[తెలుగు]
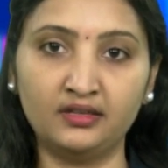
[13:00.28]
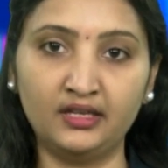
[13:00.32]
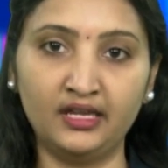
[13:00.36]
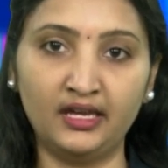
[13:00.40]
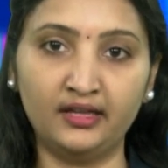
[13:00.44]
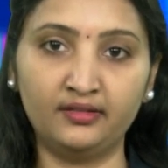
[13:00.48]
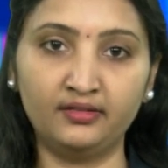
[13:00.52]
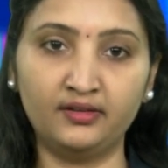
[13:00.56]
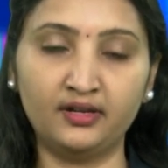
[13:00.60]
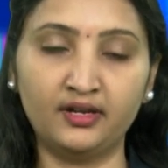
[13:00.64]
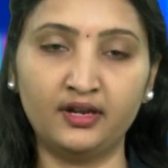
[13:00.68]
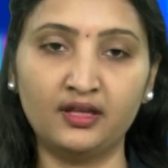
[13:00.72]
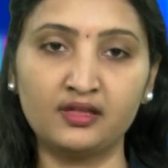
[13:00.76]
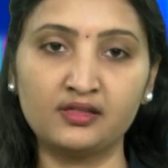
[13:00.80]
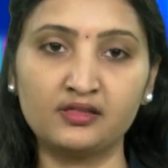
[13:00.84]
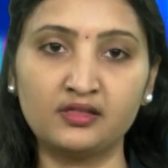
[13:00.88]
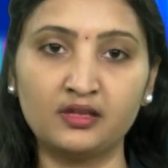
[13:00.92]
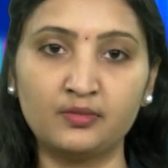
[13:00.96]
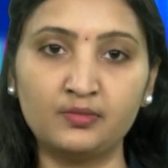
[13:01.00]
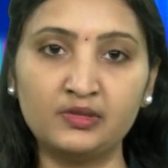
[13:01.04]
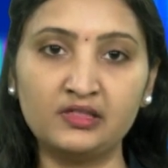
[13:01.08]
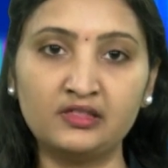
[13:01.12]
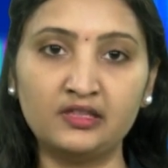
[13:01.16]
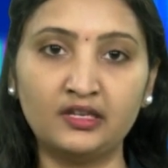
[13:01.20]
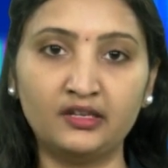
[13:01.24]
నియంత్రణ
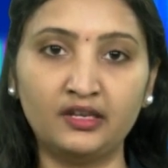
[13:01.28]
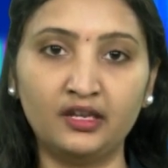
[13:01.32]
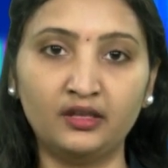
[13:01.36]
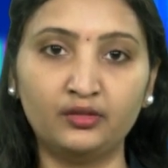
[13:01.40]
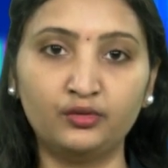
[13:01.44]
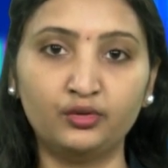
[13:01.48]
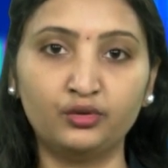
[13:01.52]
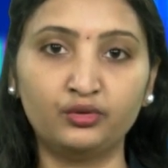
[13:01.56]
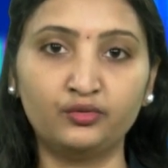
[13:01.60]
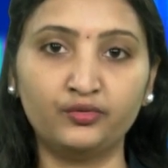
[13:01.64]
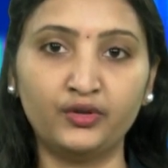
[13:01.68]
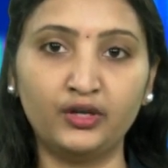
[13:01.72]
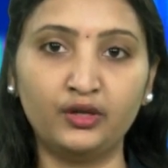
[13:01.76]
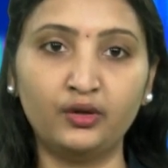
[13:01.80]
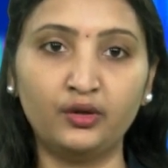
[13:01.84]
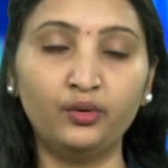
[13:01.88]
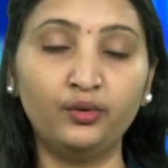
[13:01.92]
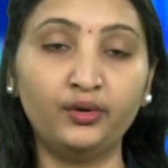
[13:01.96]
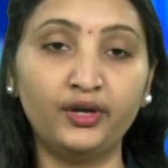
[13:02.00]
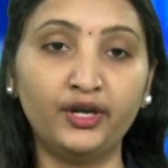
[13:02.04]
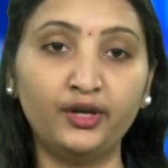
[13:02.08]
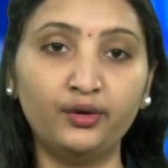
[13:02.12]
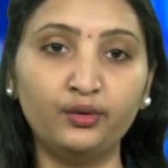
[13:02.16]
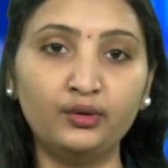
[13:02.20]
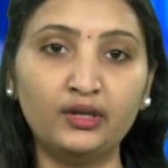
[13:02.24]
సంస్థ నేతృత్వంలో
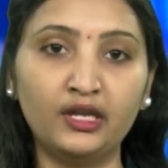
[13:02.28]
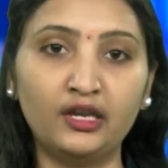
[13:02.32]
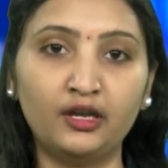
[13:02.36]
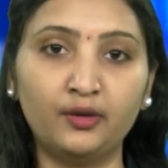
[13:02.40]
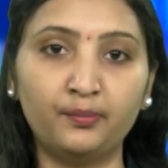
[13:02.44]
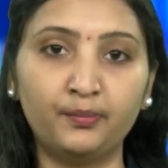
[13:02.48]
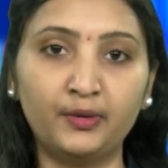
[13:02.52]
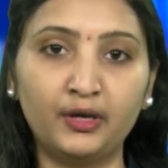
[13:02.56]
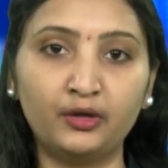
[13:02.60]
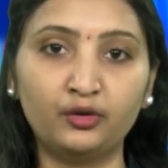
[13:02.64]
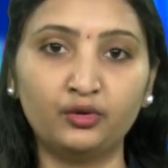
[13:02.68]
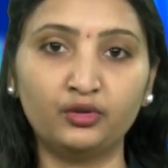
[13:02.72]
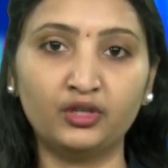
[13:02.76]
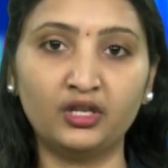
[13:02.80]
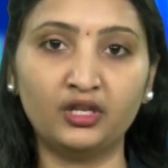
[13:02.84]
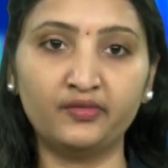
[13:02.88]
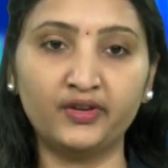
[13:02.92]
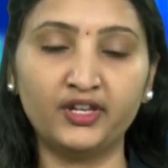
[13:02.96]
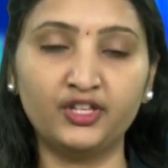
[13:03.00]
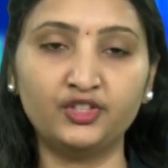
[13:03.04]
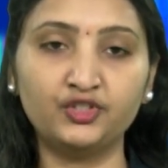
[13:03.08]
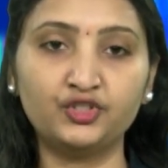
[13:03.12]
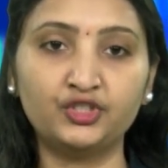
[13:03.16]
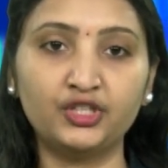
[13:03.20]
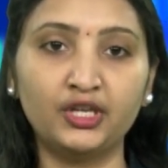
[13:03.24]
రెండు నెలల పాటు
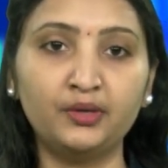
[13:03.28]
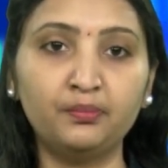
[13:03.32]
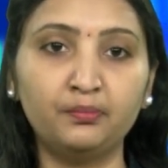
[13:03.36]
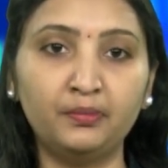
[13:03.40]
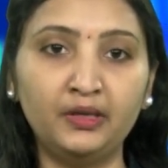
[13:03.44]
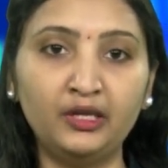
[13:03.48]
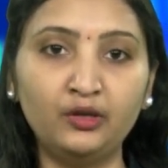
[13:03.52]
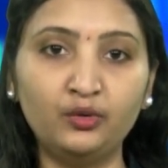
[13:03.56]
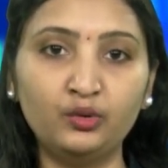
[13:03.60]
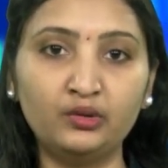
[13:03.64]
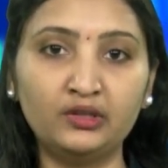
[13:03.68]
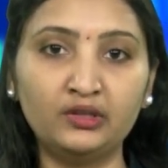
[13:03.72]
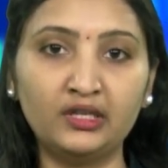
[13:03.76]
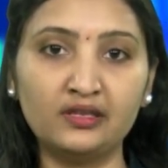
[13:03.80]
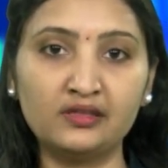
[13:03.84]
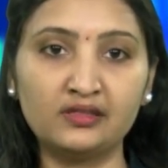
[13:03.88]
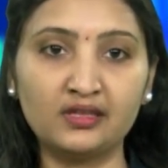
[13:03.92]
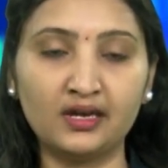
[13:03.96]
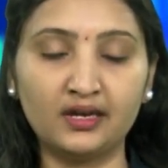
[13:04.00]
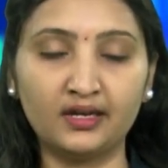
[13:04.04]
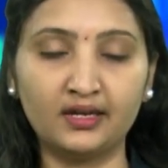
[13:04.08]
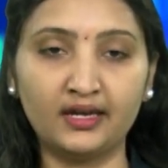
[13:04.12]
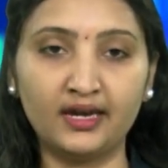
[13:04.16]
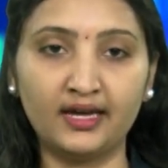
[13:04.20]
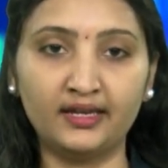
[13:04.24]
నిర్వహించే మీకు
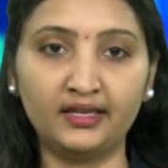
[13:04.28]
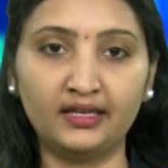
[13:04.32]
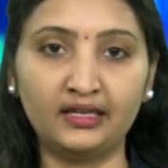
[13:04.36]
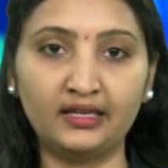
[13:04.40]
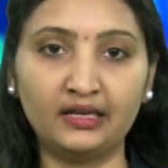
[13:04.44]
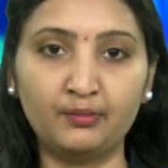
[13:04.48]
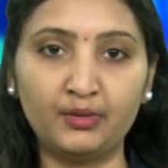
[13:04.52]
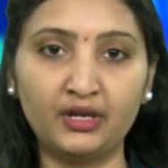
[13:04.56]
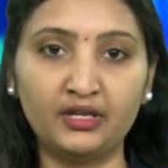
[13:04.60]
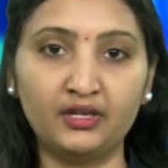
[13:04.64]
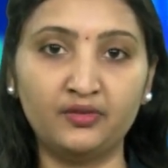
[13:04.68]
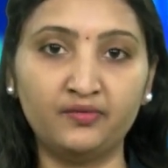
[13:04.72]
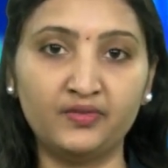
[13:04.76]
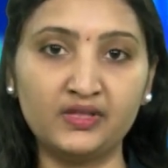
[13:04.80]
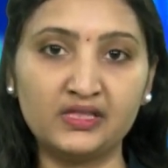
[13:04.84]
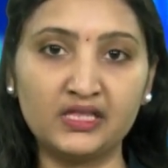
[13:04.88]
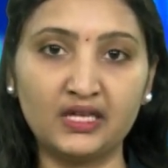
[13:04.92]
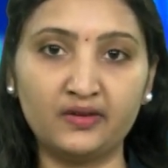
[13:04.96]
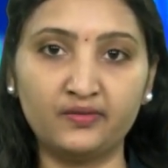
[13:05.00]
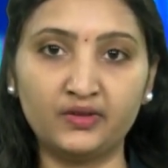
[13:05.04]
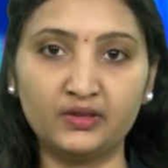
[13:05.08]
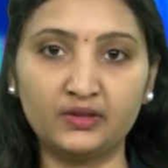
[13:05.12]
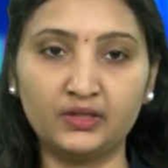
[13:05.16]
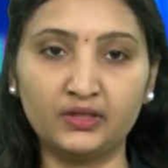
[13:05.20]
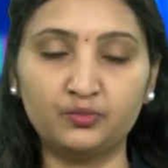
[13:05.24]
తెలుసా కార్యక్రమాన్ని
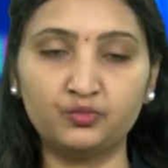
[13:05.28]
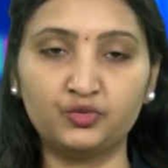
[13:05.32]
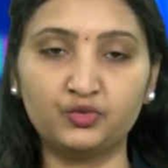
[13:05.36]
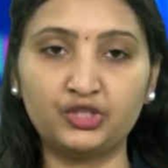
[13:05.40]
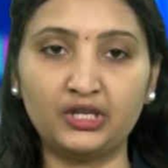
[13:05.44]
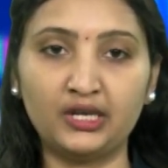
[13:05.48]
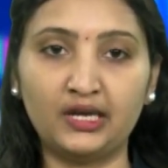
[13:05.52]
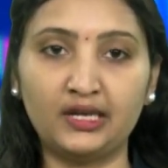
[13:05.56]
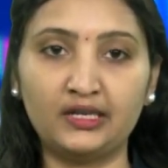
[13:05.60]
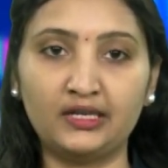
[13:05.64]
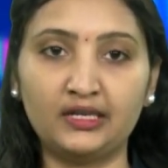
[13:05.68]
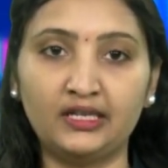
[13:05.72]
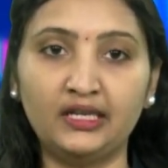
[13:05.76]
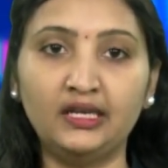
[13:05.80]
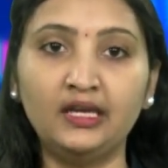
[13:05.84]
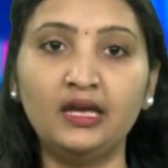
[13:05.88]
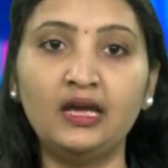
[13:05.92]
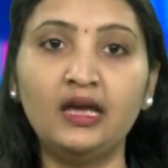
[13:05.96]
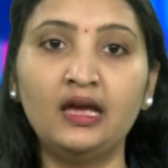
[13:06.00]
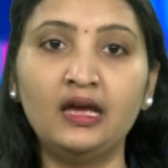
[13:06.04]
విజయవంతం చేయాలని